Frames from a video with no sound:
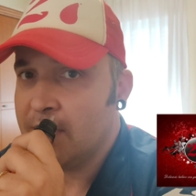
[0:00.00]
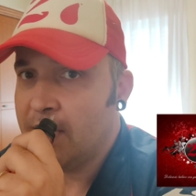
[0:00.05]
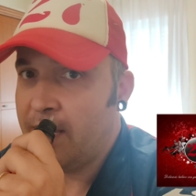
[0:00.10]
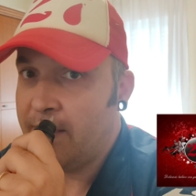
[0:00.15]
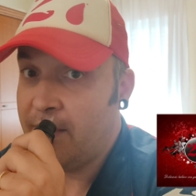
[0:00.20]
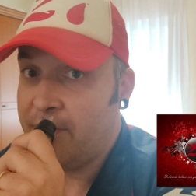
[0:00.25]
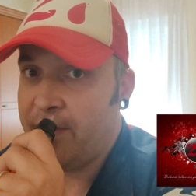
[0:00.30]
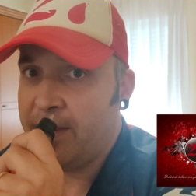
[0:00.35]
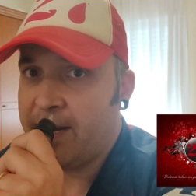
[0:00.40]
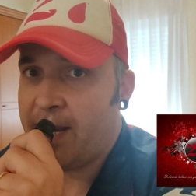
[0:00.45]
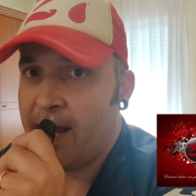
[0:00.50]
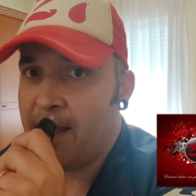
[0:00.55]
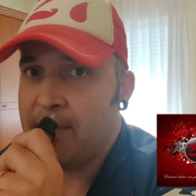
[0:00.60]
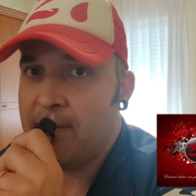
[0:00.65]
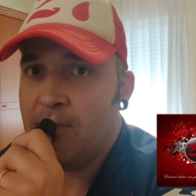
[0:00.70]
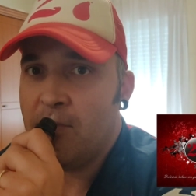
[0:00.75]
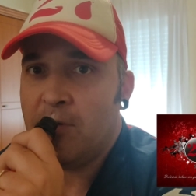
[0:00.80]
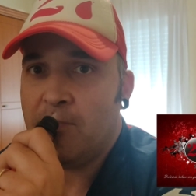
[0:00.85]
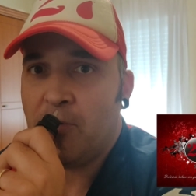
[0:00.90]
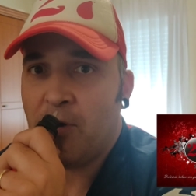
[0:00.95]
Es decir, que ahora
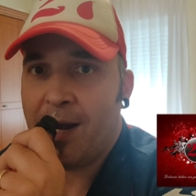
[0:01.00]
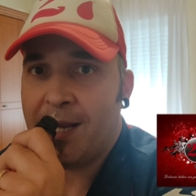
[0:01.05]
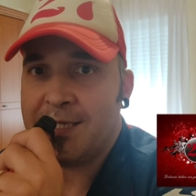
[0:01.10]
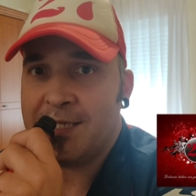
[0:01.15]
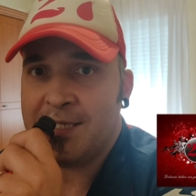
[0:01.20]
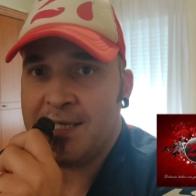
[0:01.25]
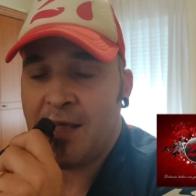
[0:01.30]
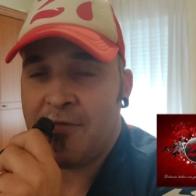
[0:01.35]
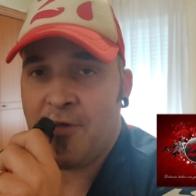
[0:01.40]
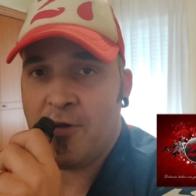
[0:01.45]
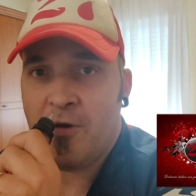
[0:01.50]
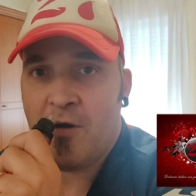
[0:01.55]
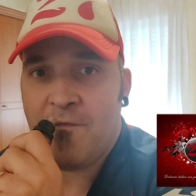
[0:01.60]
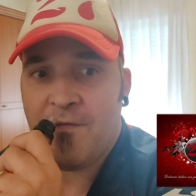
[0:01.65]
mismo por la sensación